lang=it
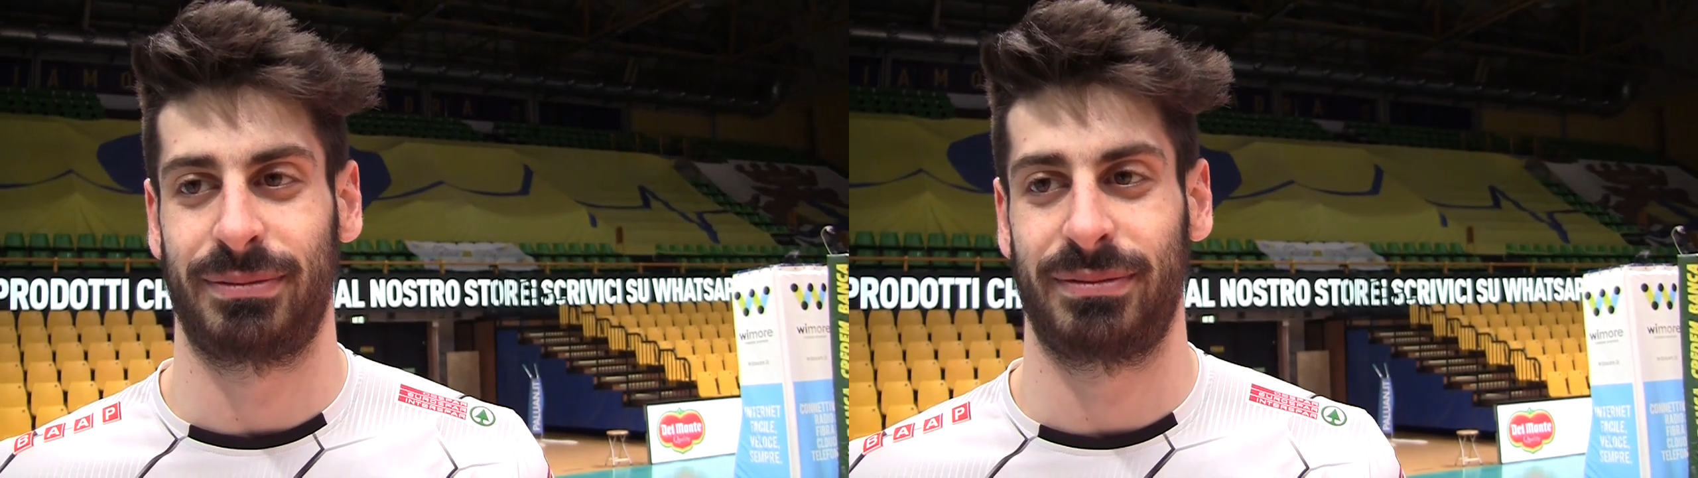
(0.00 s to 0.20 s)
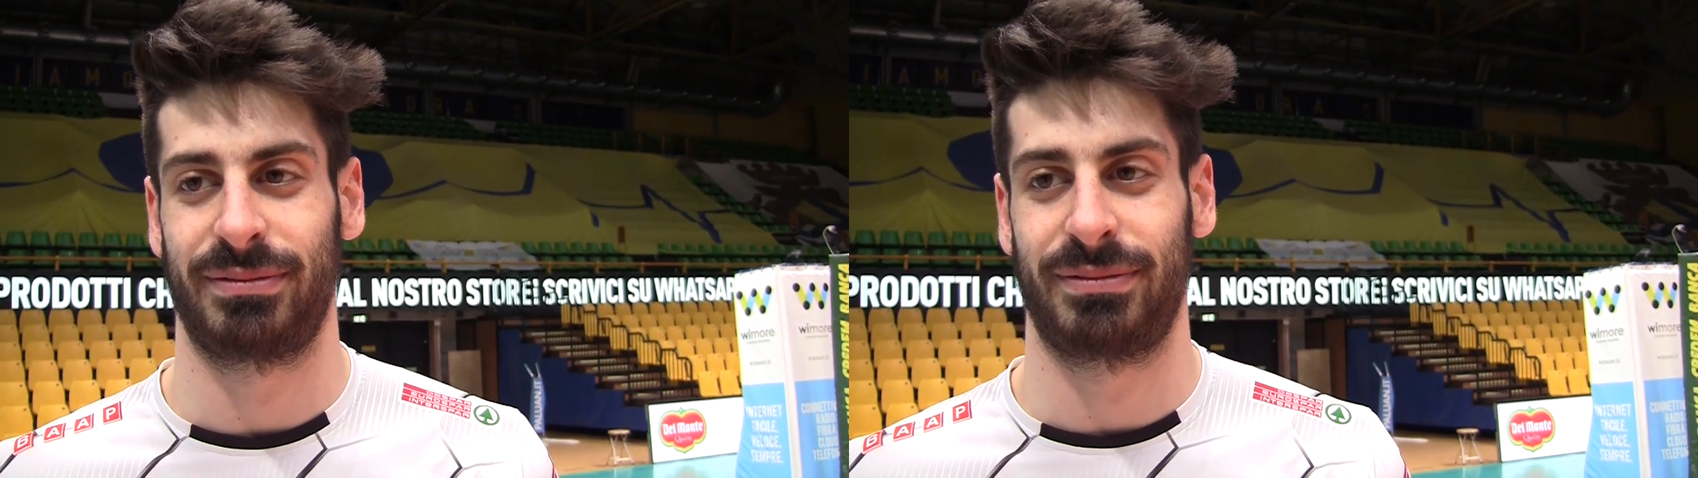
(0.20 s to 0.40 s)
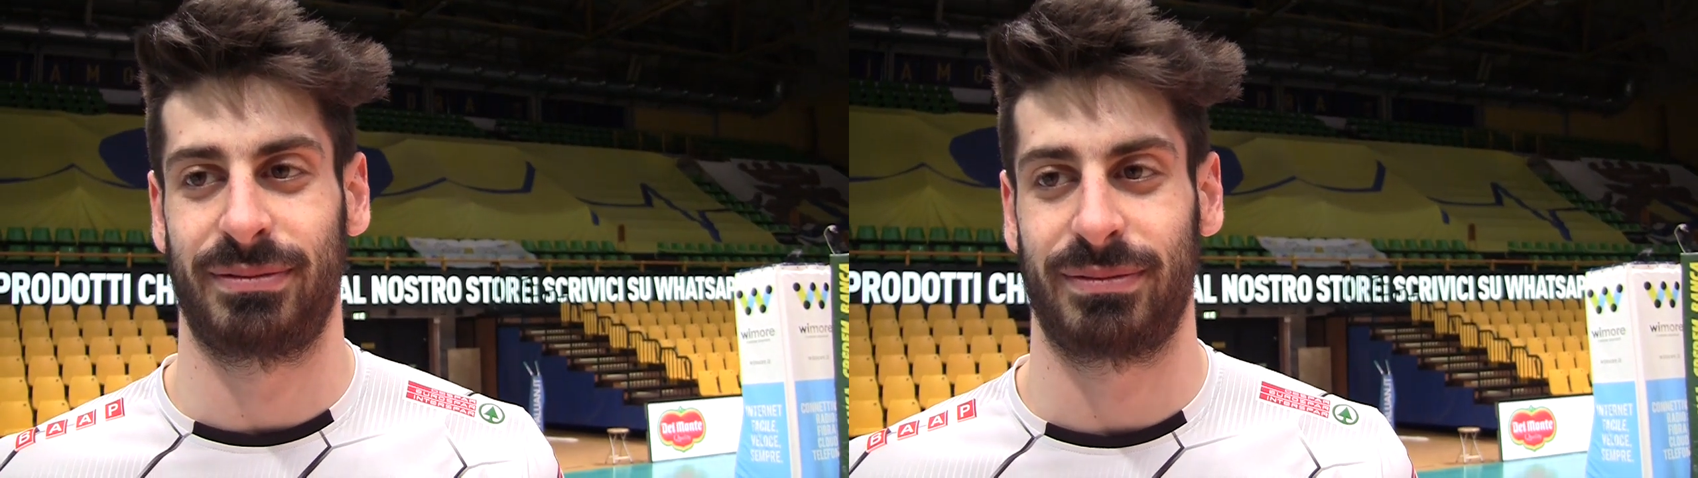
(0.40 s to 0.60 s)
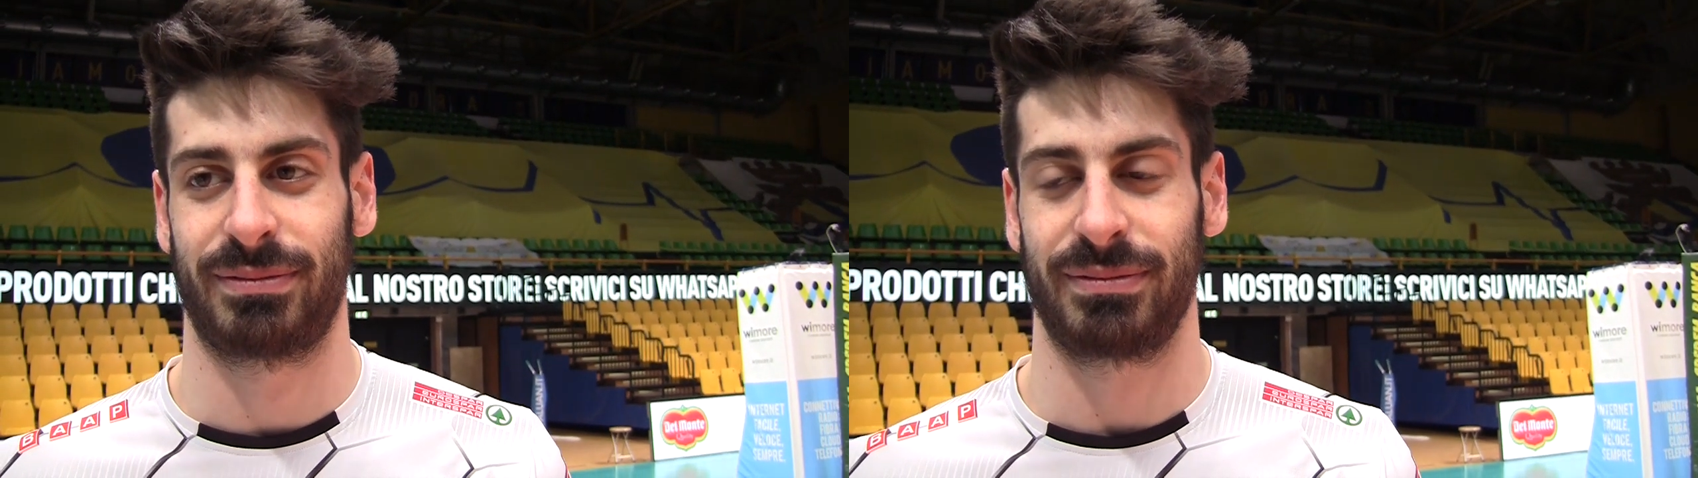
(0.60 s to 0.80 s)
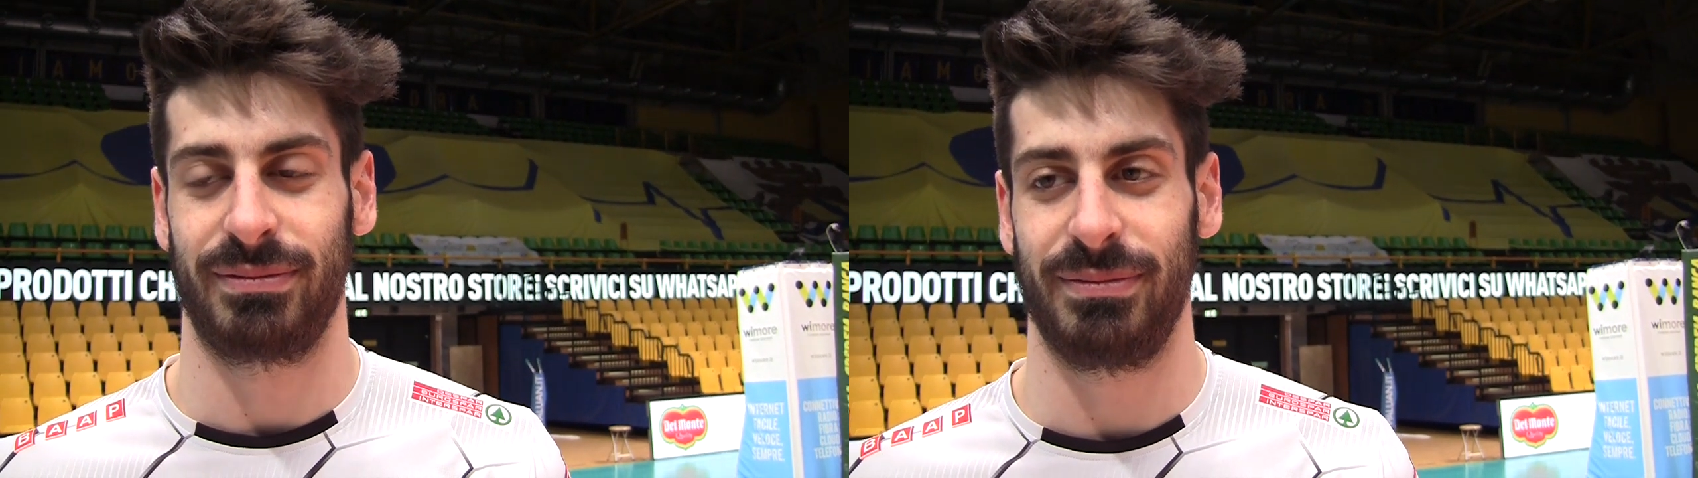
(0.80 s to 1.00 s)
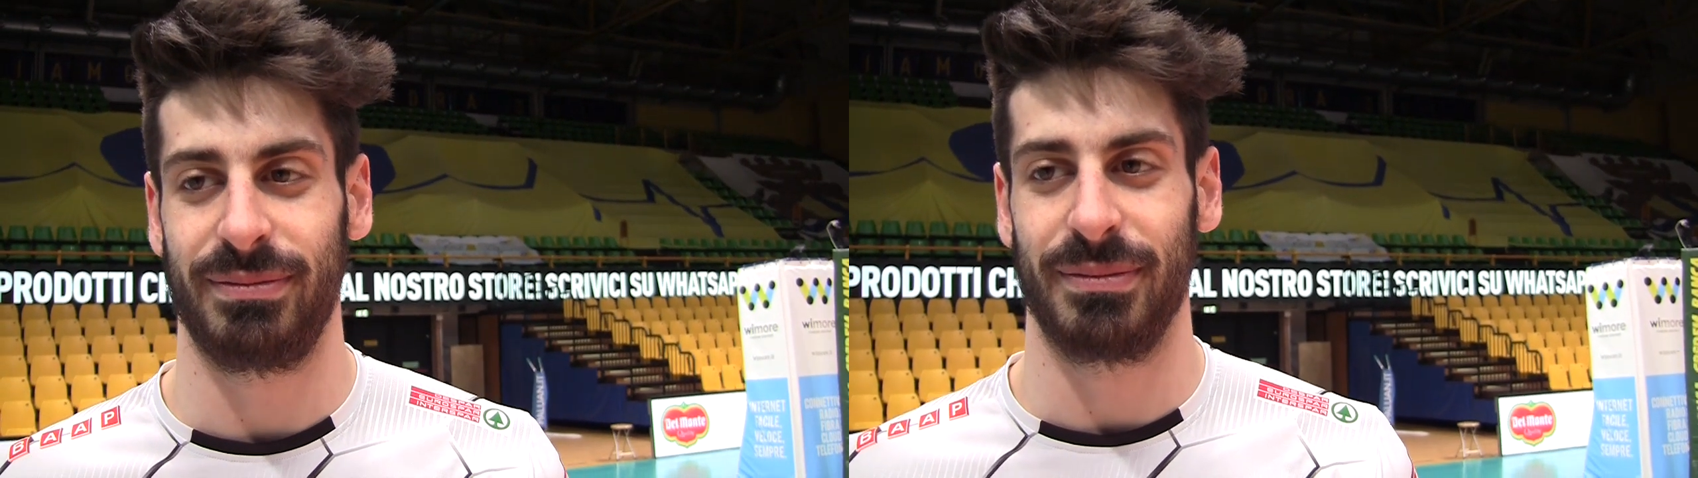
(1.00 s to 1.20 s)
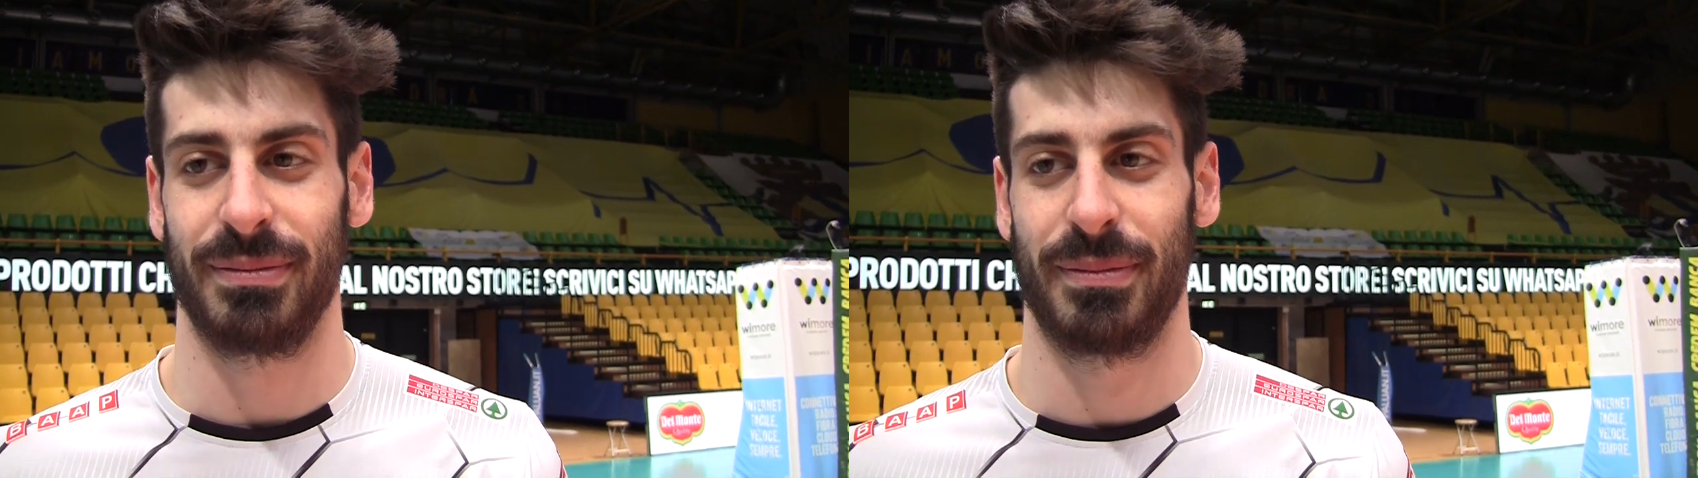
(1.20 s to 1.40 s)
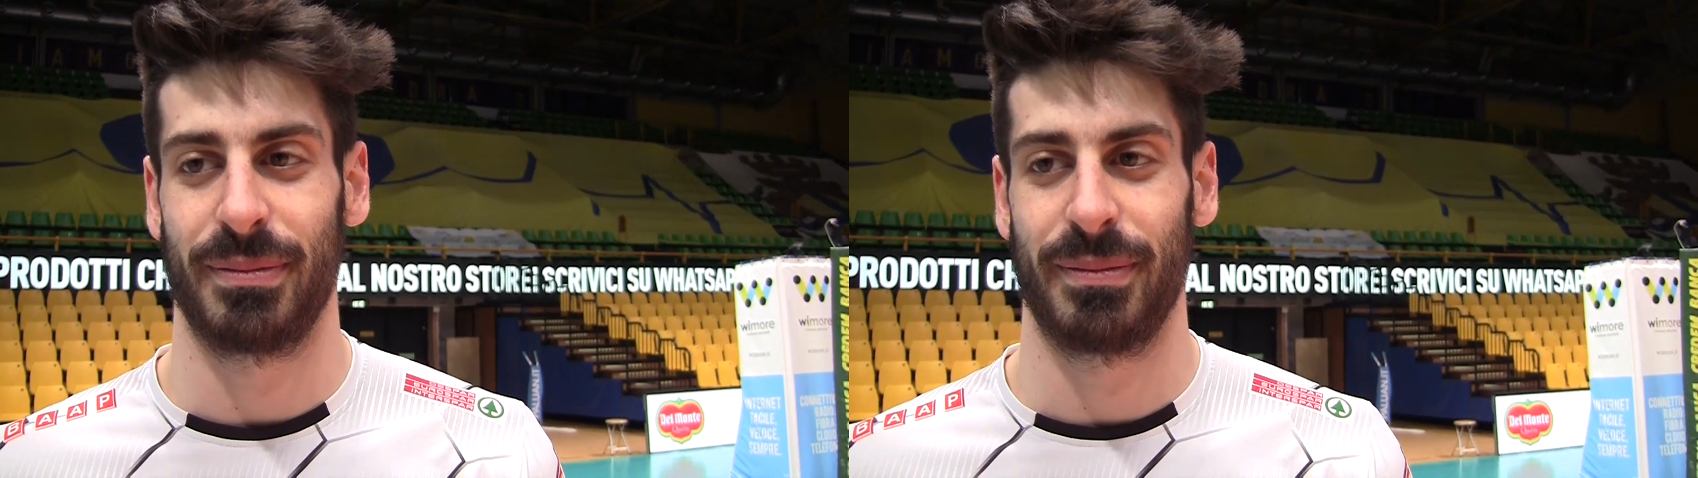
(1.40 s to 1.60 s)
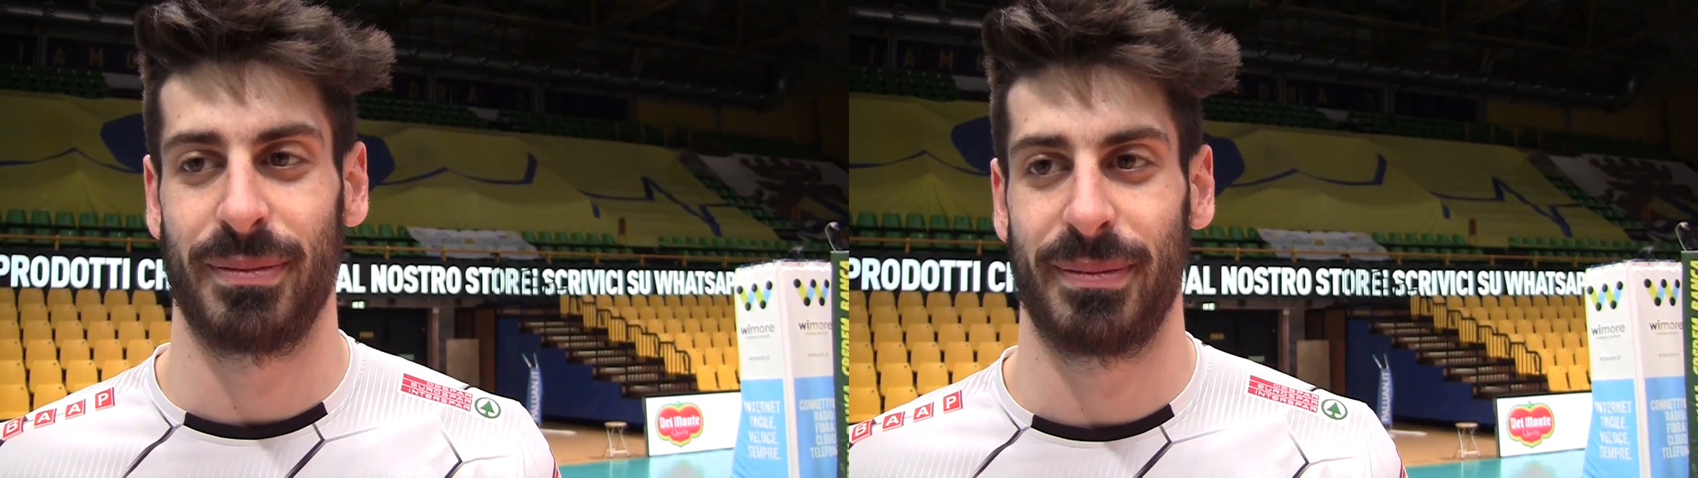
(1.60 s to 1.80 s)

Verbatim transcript: però al di fuori forse del